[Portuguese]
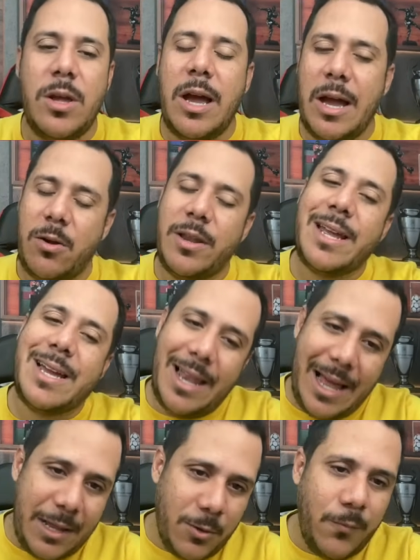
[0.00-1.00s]
Agora,
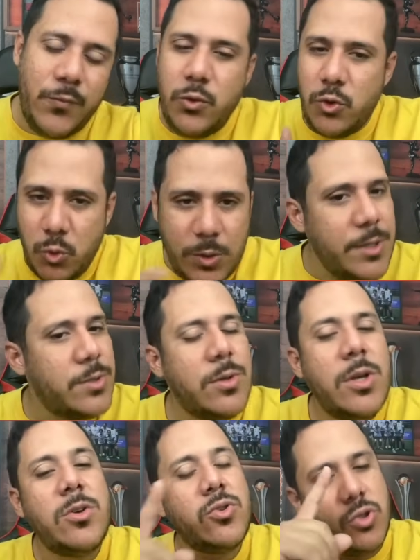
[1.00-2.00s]
claro, tudo isso
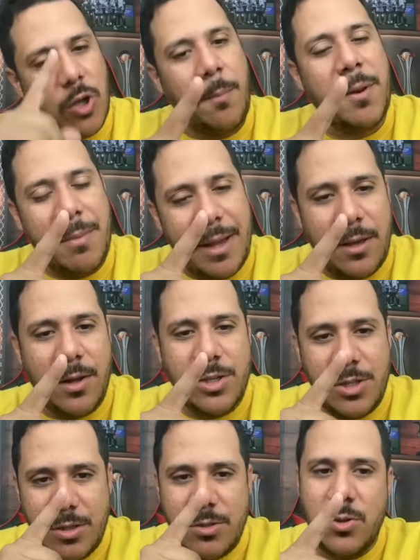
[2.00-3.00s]
só para maiores
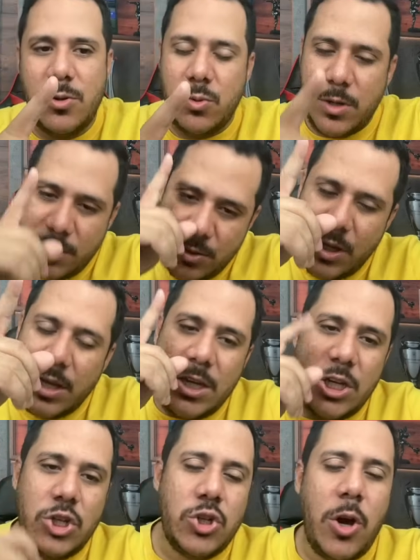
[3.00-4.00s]
de 18 anos
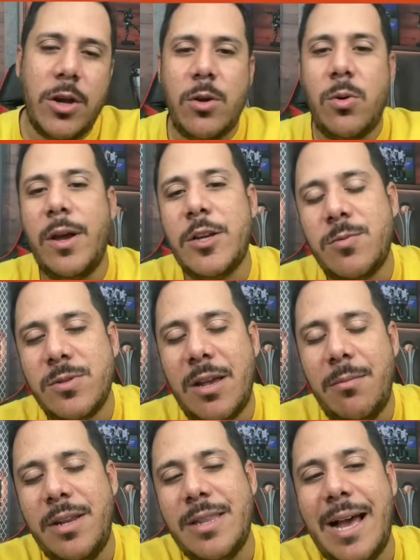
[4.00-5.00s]
e jogue com
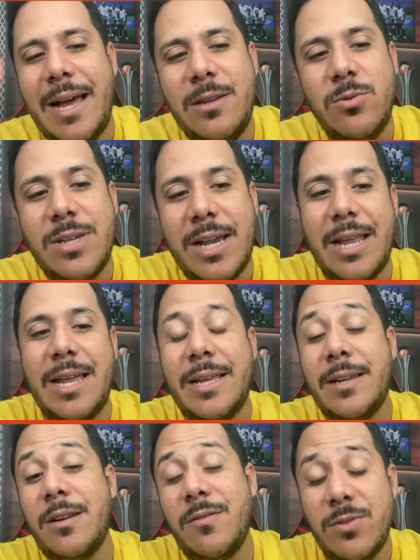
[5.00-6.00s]
responsabilidade e use aquela
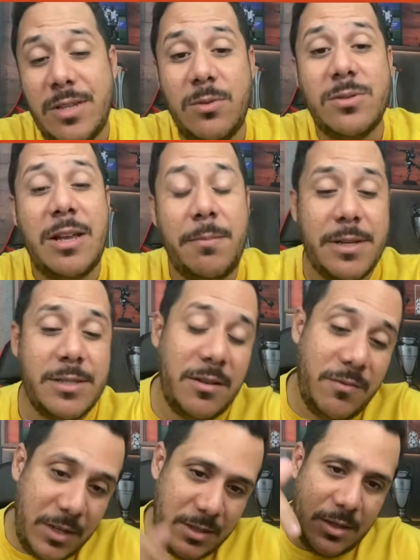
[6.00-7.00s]
grana que você usar para se
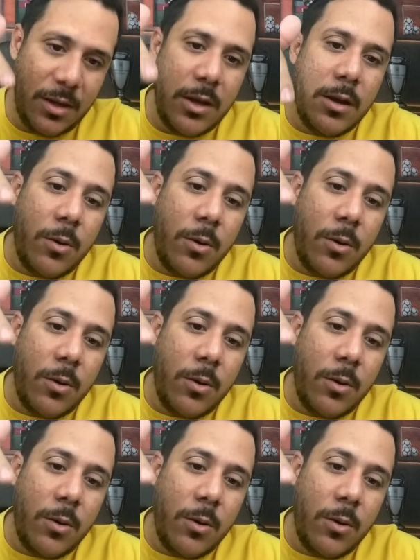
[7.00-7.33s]
divertir.